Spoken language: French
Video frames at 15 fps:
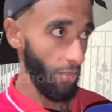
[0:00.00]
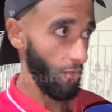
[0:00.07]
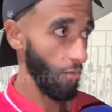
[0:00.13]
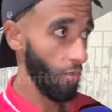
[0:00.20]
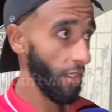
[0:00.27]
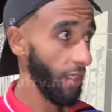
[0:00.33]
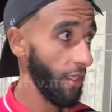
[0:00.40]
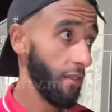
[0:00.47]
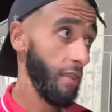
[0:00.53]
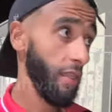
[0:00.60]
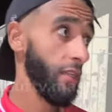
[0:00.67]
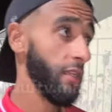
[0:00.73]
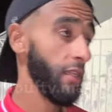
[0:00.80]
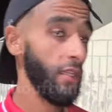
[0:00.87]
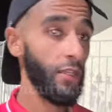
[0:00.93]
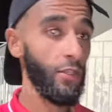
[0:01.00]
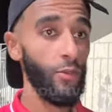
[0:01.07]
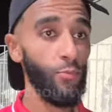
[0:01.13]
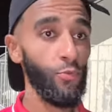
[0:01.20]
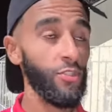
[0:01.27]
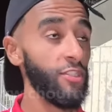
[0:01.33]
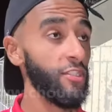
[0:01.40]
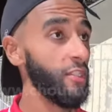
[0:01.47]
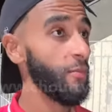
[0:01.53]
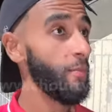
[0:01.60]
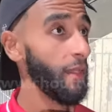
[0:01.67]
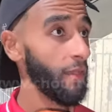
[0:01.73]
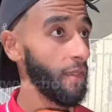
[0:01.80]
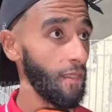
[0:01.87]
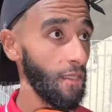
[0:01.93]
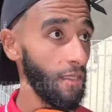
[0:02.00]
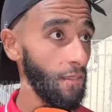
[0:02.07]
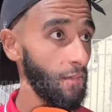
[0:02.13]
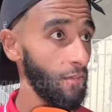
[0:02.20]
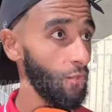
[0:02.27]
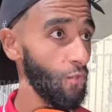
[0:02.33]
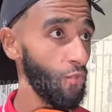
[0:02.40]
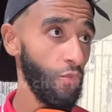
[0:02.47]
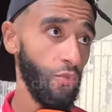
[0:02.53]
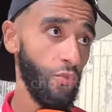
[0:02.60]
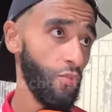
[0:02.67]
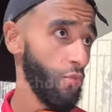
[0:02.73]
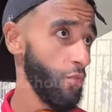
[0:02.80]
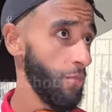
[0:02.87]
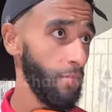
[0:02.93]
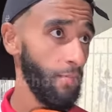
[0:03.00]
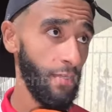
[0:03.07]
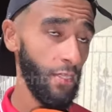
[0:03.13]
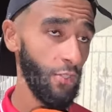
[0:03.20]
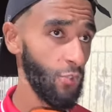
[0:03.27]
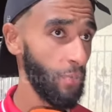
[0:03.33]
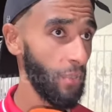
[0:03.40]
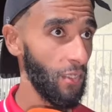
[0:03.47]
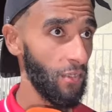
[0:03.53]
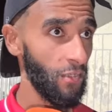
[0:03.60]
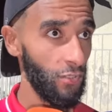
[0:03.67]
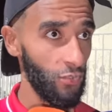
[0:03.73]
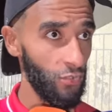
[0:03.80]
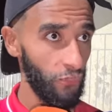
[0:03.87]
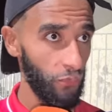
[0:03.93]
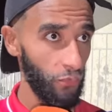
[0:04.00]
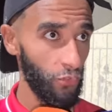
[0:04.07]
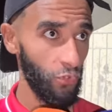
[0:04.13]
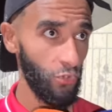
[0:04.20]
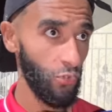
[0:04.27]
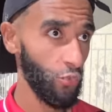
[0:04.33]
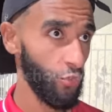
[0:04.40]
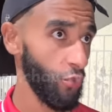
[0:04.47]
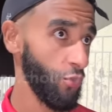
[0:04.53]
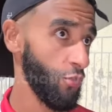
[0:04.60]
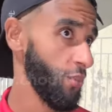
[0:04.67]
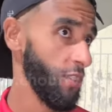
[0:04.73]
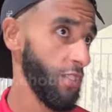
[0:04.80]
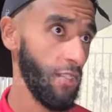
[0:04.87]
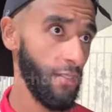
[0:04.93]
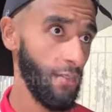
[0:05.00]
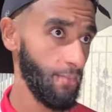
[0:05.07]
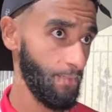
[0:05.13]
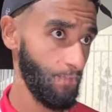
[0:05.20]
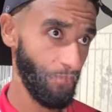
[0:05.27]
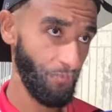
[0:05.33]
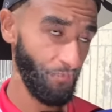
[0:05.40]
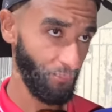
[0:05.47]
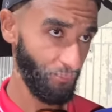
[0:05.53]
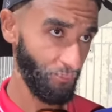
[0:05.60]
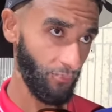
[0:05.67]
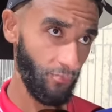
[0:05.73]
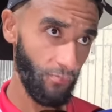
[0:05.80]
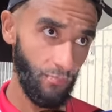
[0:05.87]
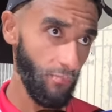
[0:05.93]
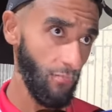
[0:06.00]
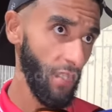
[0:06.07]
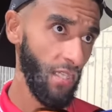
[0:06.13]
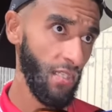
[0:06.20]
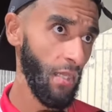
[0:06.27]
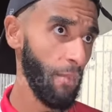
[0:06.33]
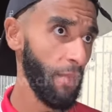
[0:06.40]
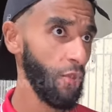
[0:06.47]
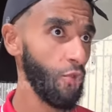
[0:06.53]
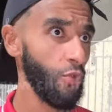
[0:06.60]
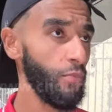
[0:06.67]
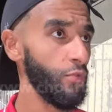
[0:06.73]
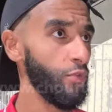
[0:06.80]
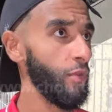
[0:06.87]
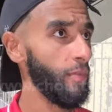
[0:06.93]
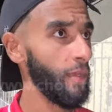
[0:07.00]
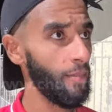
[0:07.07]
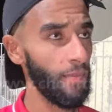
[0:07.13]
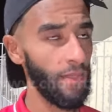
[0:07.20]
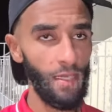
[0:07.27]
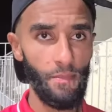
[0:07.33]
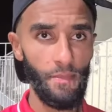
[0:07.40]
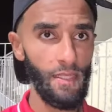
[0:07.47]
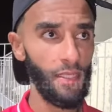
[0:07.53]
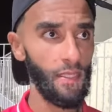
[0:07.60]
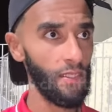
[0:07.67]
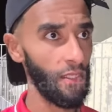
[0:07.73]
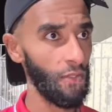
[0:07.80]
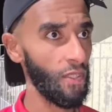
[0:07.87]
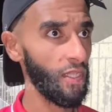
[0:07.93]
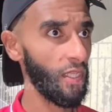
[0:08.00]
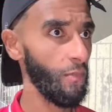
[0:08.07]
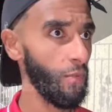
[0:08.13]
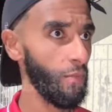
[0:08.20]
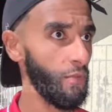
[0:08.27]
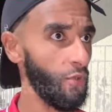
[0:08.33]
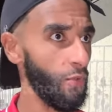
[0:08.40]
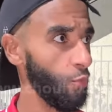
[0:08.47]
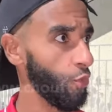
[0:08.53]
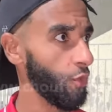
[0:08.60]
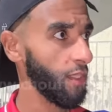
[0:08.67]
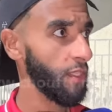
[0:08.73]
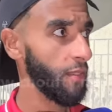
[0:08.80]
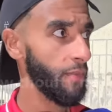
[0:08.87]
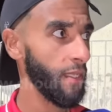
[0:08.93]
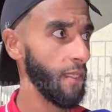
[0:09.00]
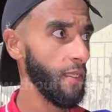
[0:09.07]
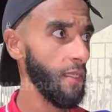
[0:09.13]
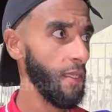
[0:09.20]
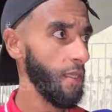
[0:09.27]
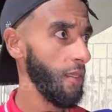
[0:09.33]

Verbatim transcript: Ouais, ça c'est comme on dit, c'est le passé. Nous, on parle du présent et du futur. Aujourd'hui, il n'y a pas eu de but de ma part, mais il y a eu un très beau but de mon coéquipier.